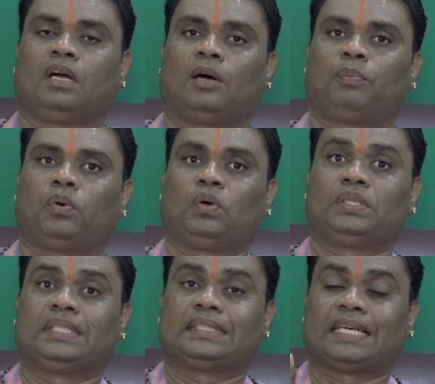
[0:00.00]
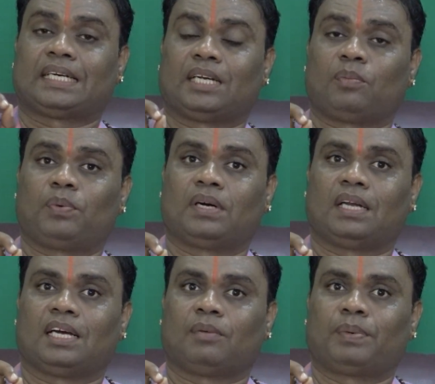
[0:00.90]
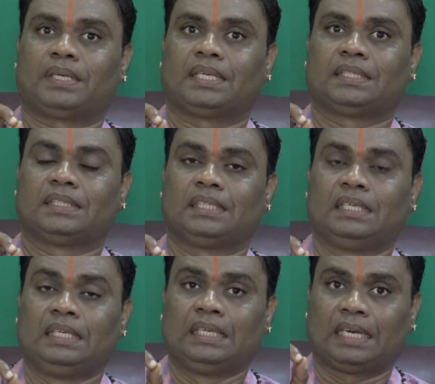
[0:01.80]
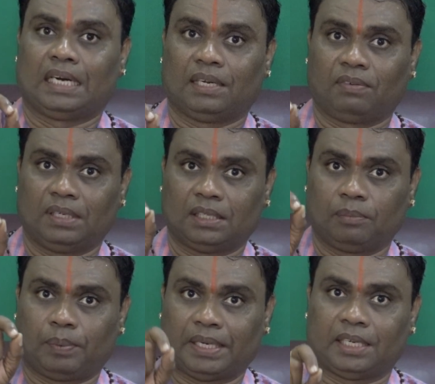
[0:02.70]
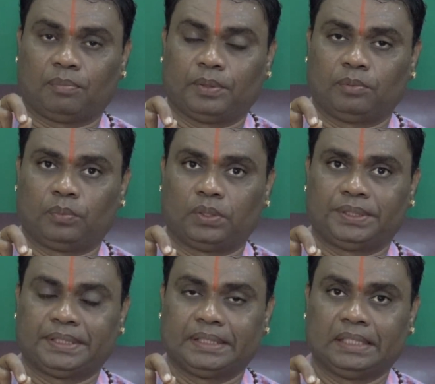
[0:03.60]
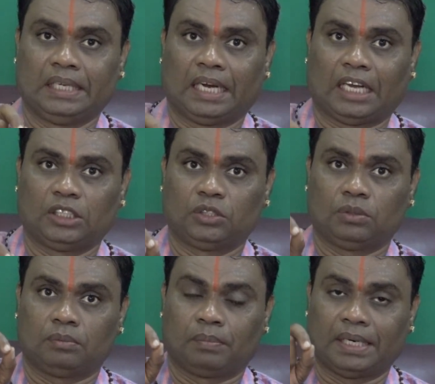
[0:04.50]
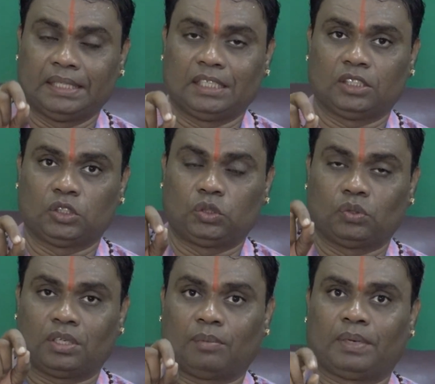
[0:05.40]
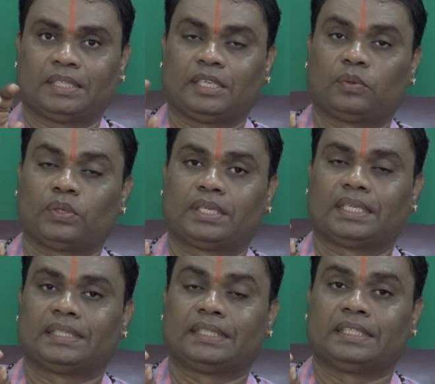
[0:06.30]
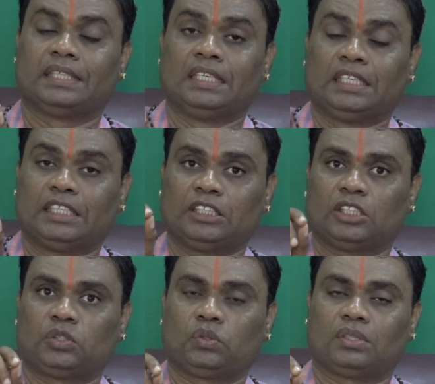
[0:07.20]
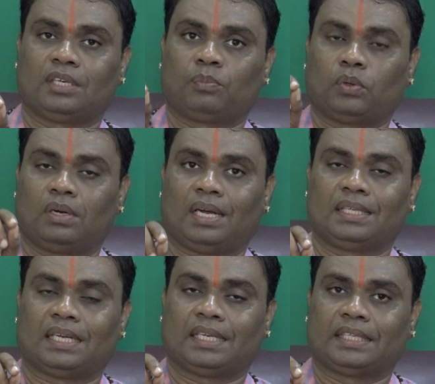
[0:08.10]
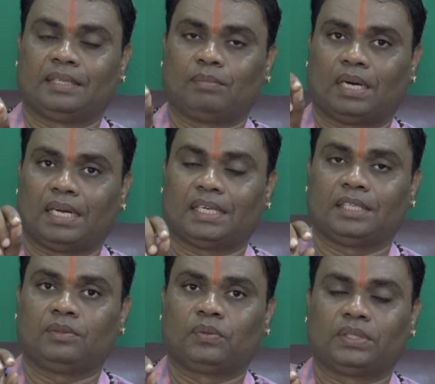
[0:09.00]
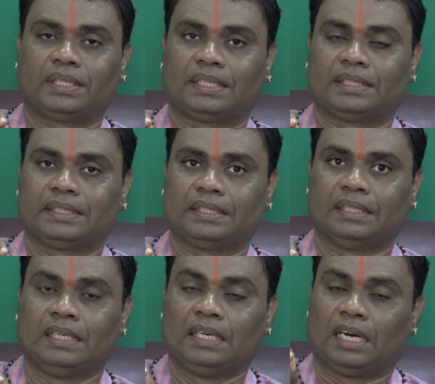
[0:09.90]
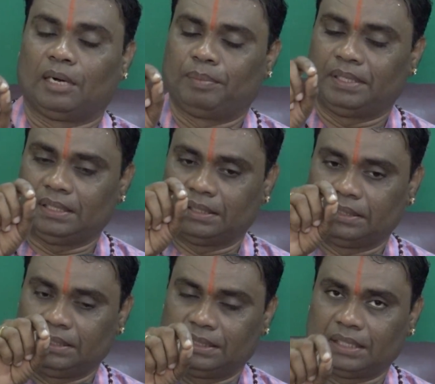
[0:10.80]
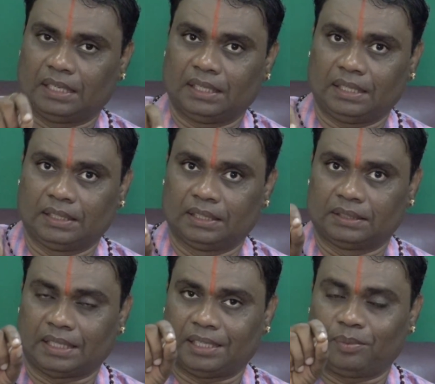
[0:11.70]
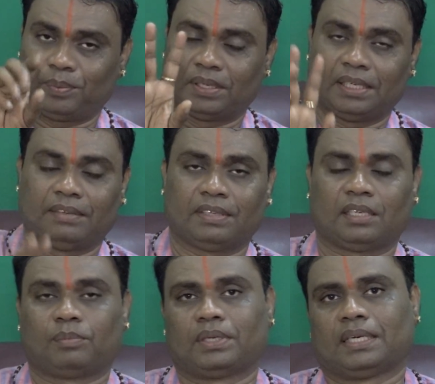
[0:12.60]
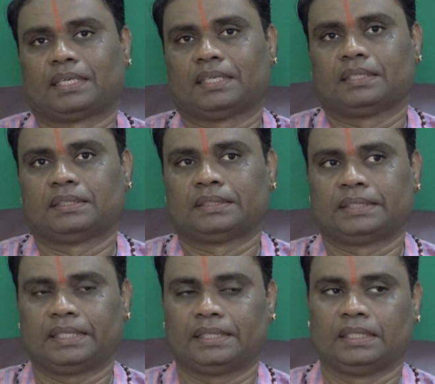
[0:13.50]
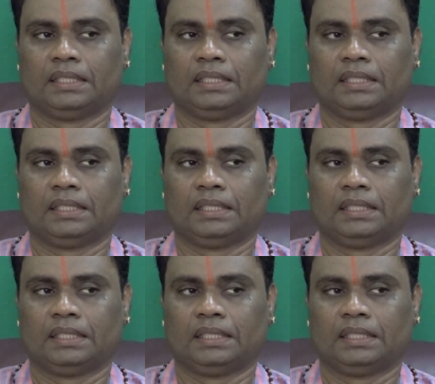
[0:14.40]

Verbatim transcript: அப்போது இந்த சக்கர பொங்கல் ஆகப்பட்டது கடவுளுக்கு படைக்கப்படும் பொழுது அது மனிதனுக்கு சுக்கர பலத்தை கொடுக்கிறது இந்த சுக்கரன் பொருளாதாரத்தையும் அழகையும் கொடுக்கறது அப்படின்னு இதுக்காக தான் இந்த சக்கர பொங்கலை நிவேதனம் பண்ணாங்க சரி